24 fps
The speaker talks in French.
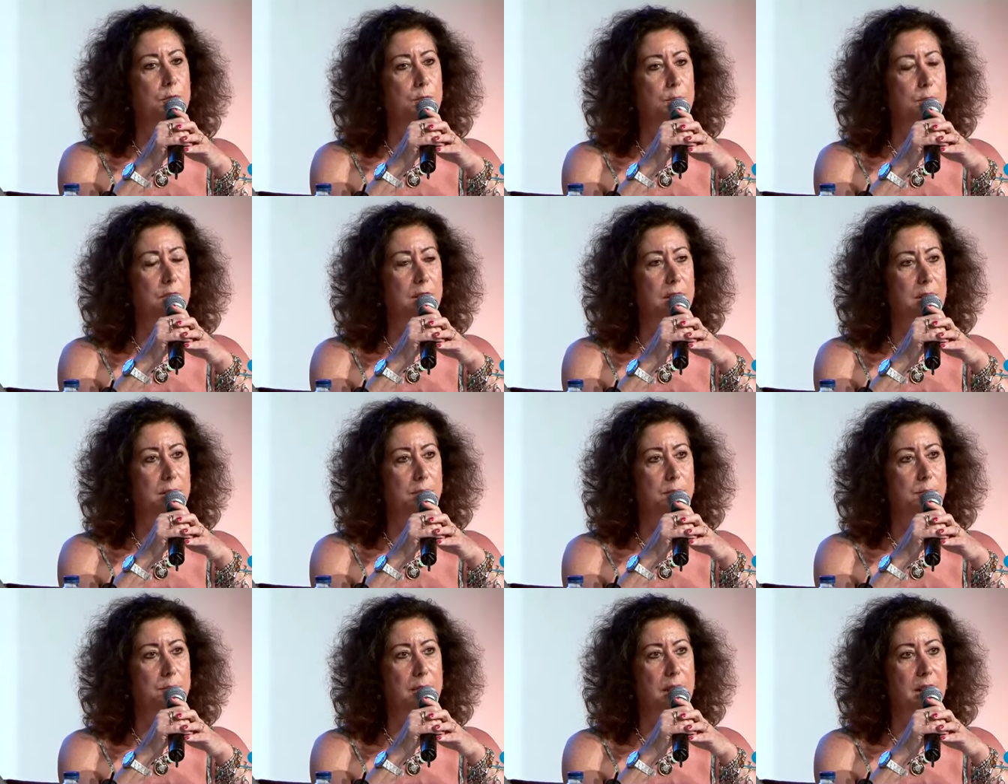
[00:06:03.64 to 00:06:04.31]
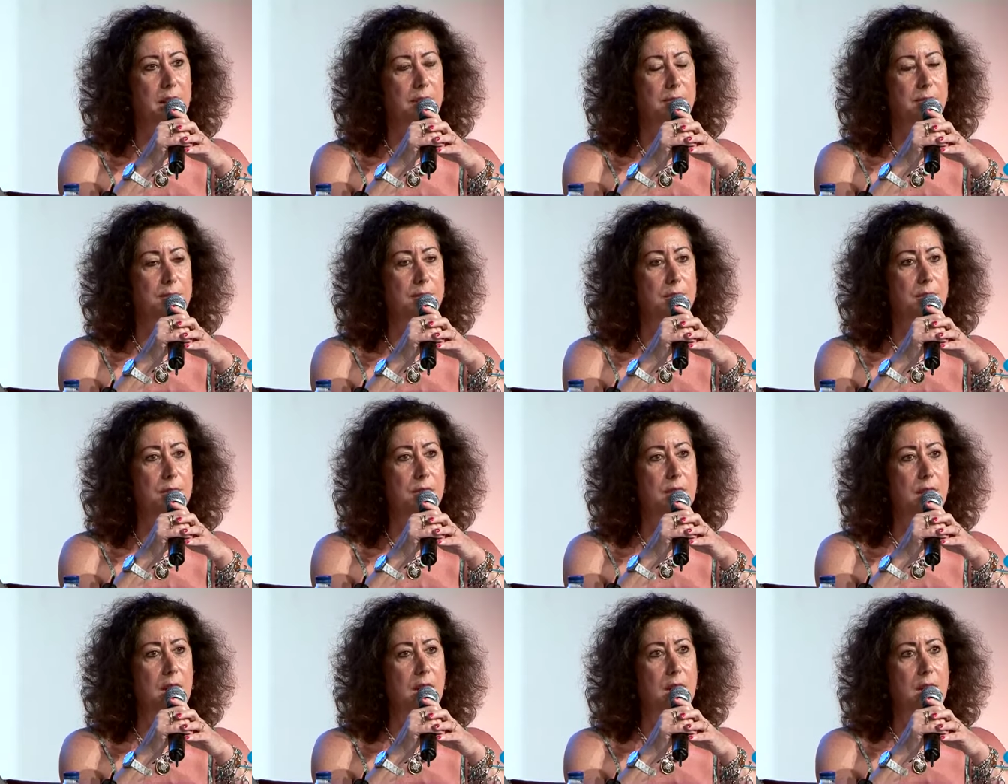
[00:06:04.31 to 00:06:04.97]
que moi
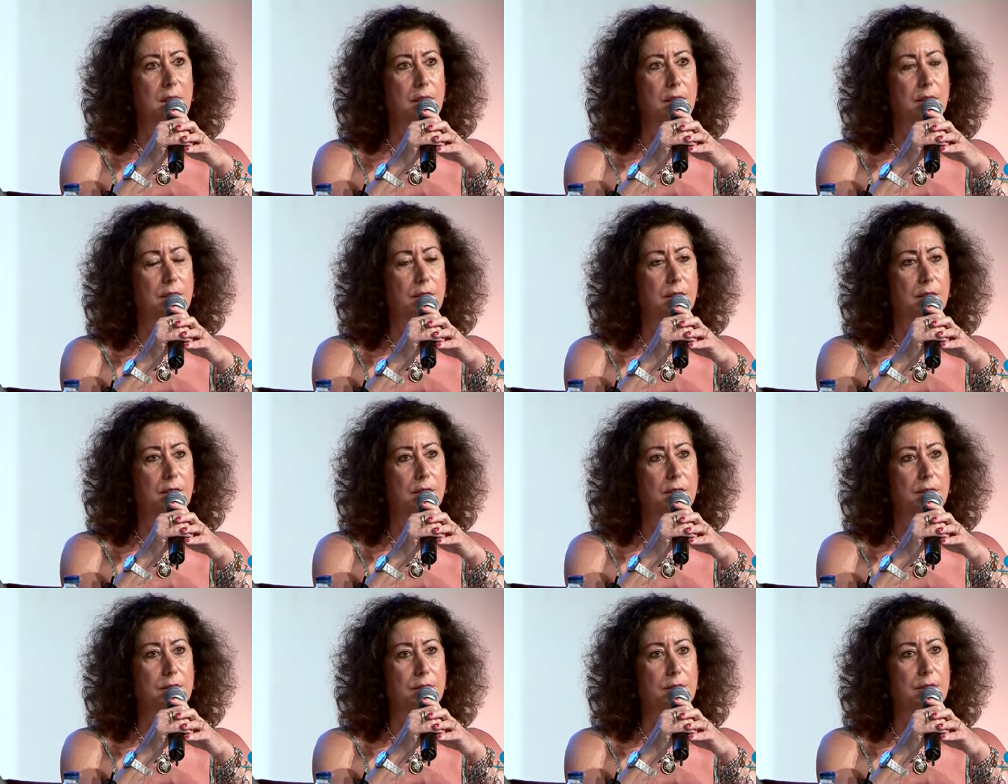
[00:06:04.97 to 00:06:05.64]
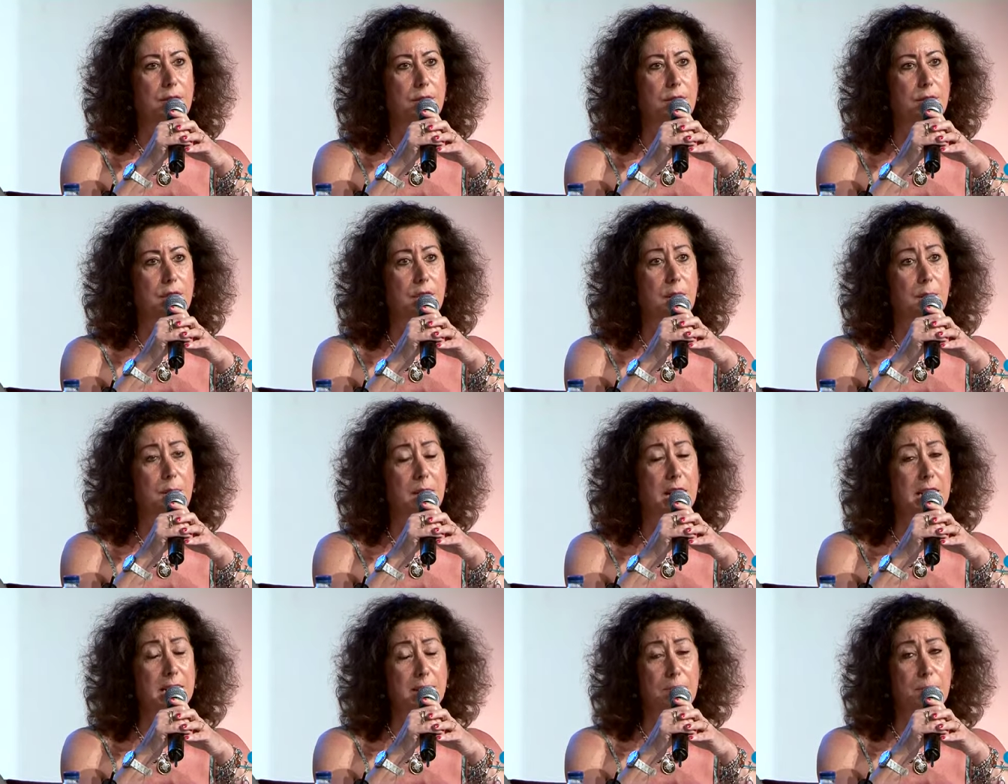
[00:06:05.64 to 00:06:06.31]
auparavant, euh, ce c'est
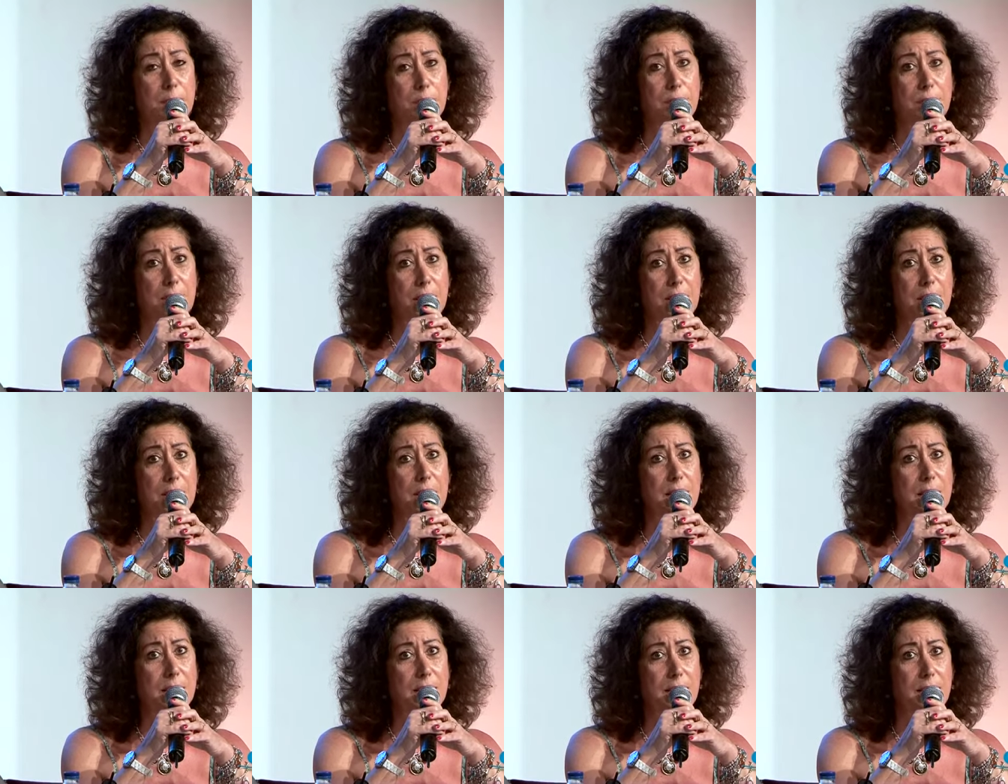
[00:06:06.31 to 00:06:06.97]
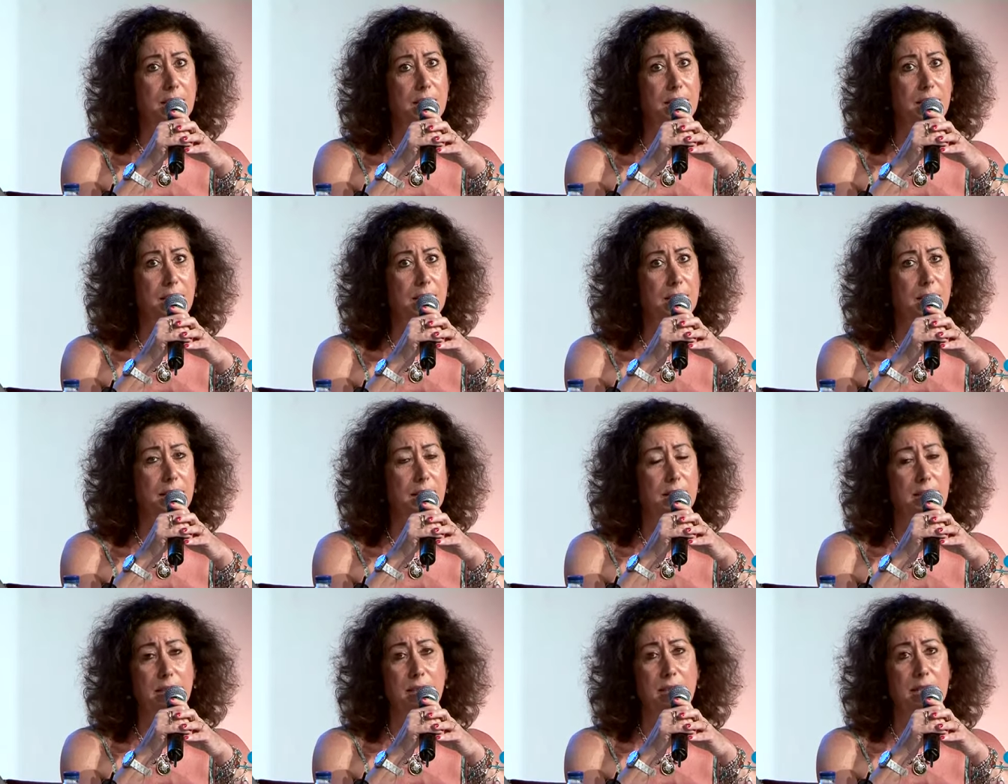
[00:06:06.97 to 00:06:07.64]
pas les plus fragiles
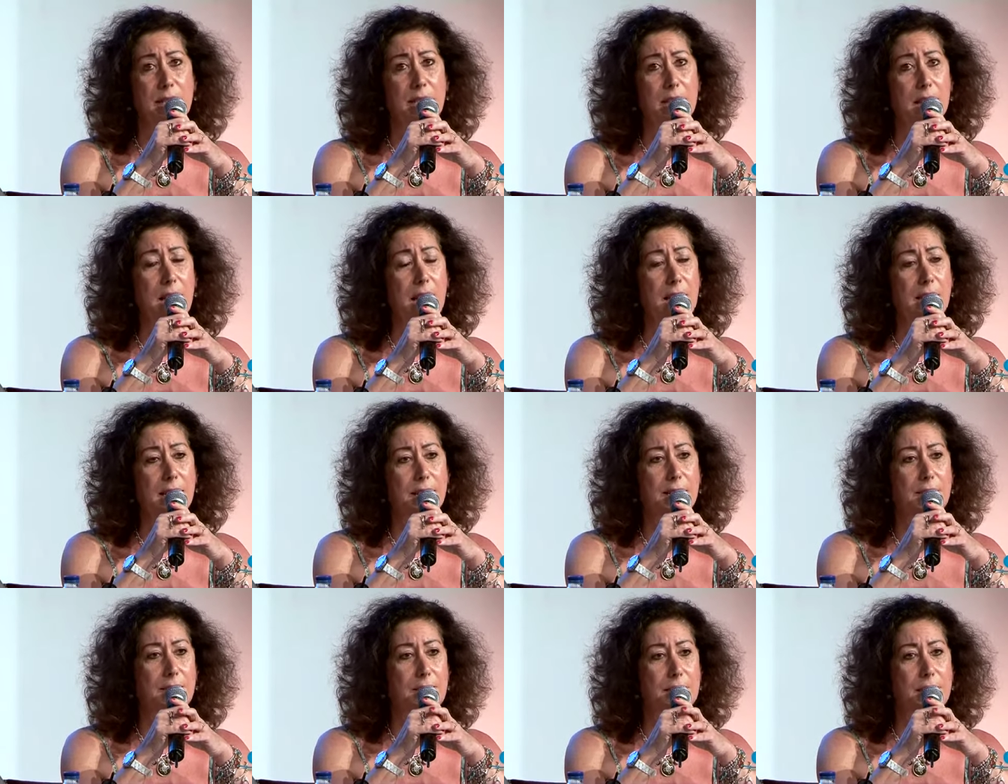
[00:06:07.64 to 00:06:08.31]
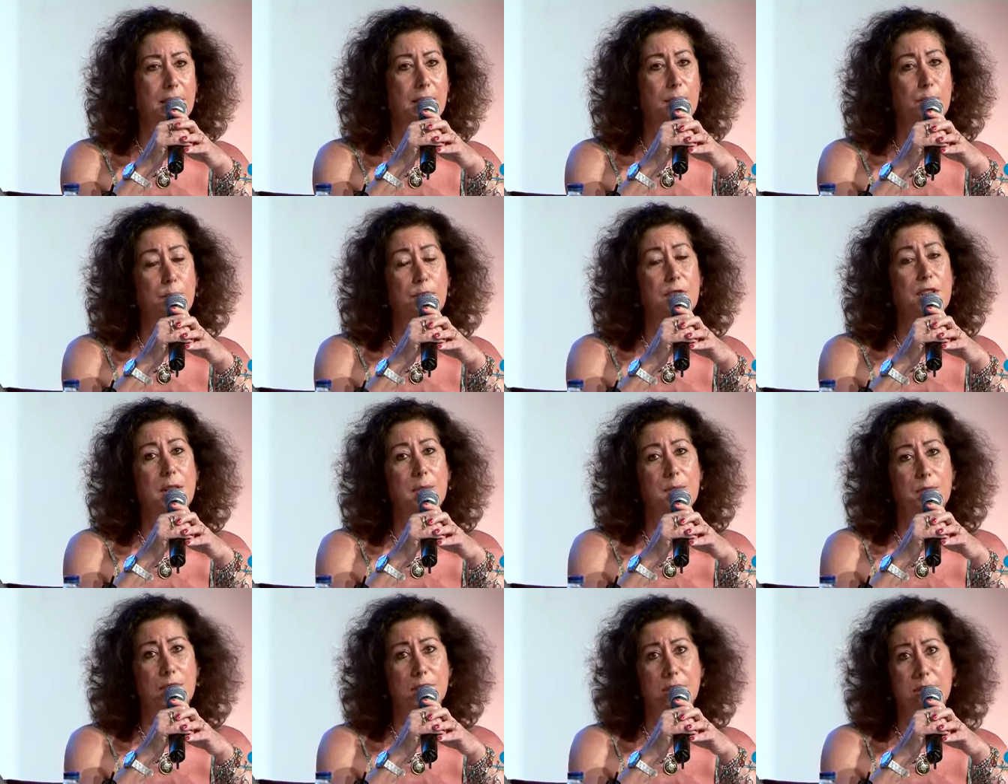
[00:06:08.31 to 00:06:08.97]
qui, qui claquent, c'est les plus
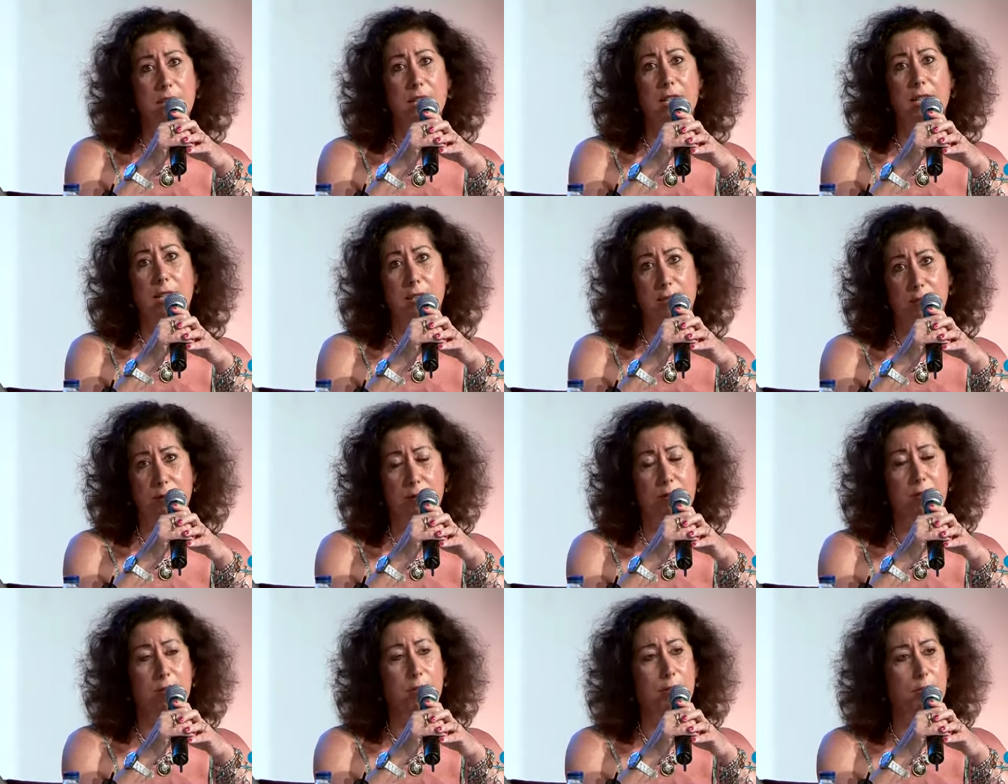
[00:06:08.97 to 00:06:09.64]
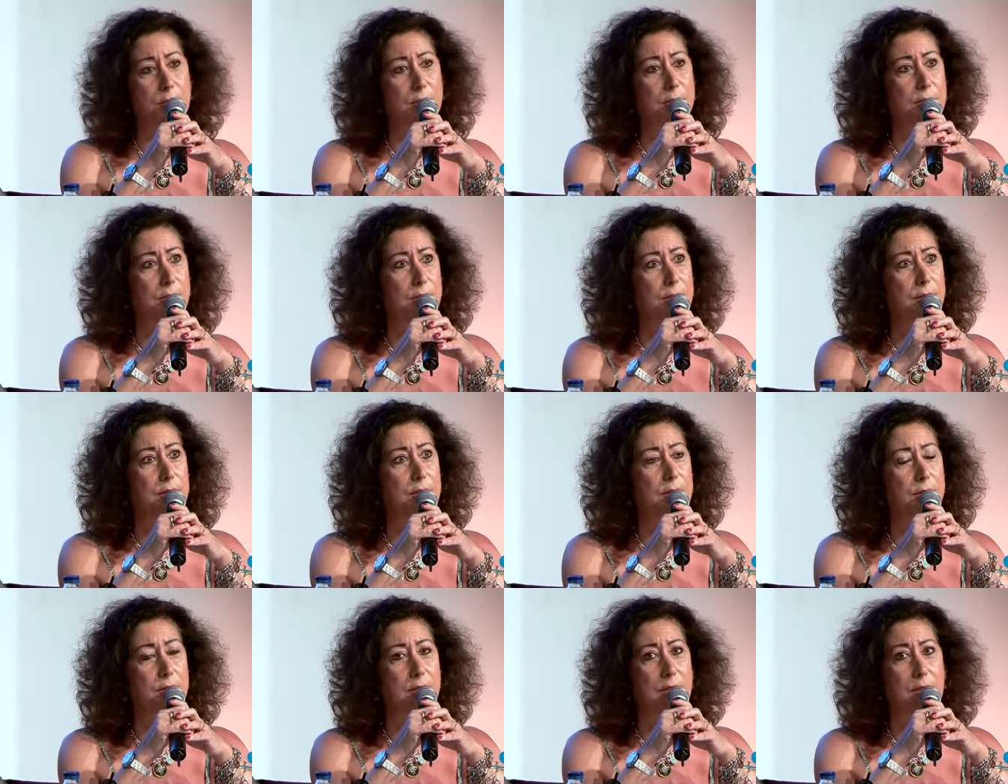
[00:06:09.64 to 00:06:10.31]
impliqués justement.
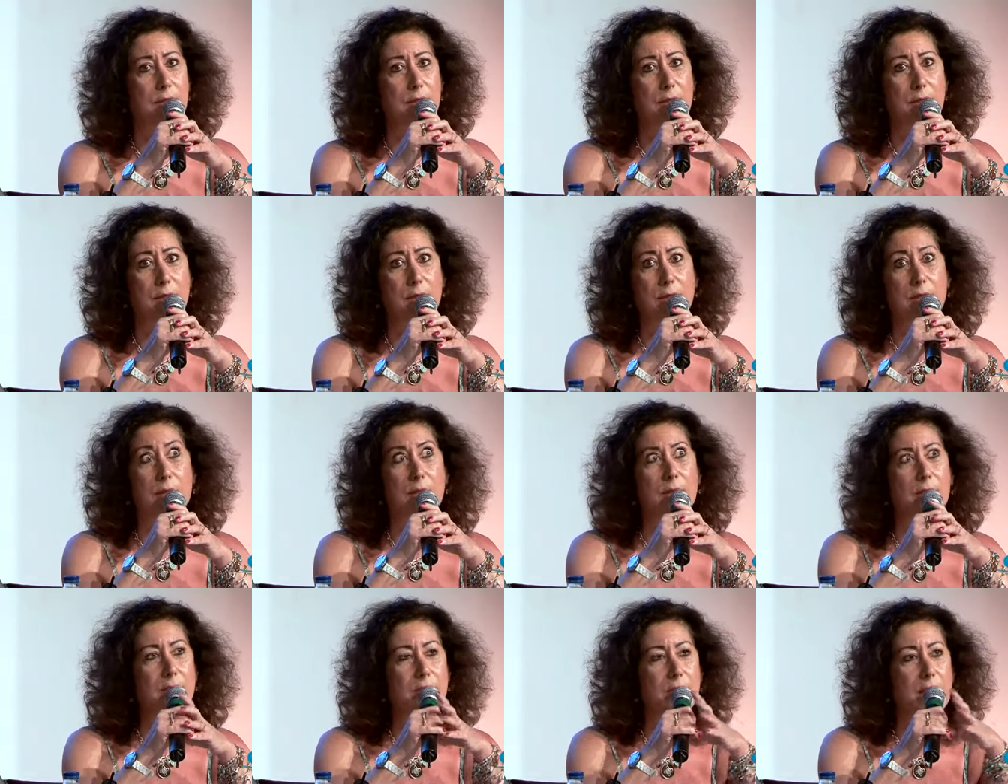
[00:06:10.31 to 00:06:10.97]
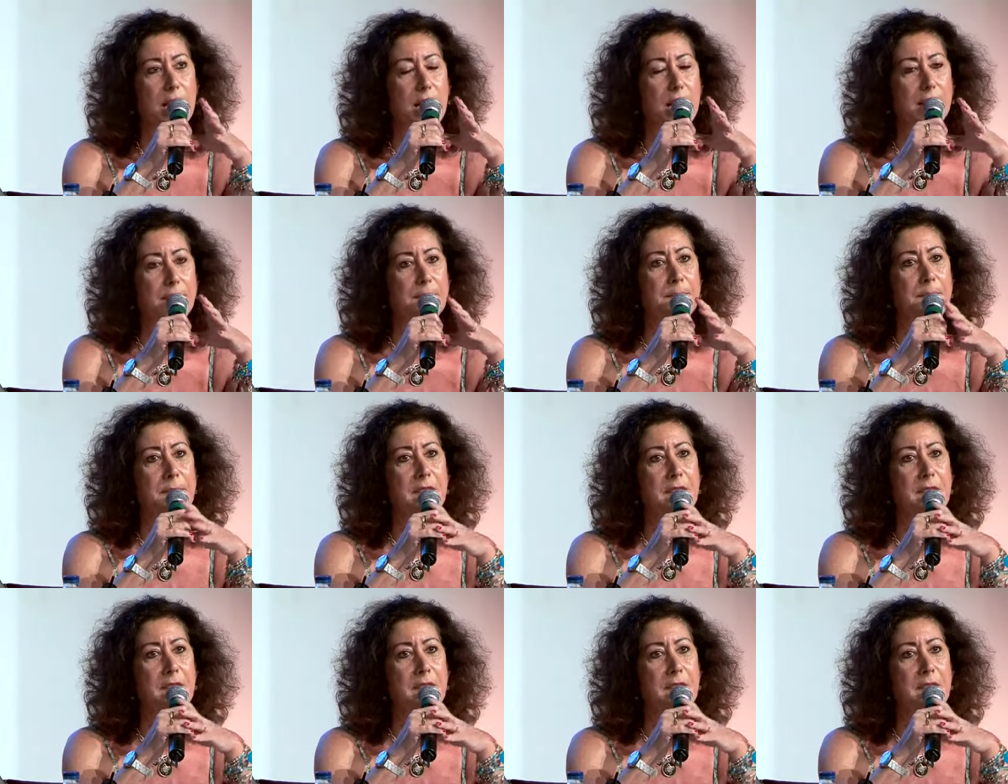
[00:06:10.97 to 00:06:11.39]
Donc voilà.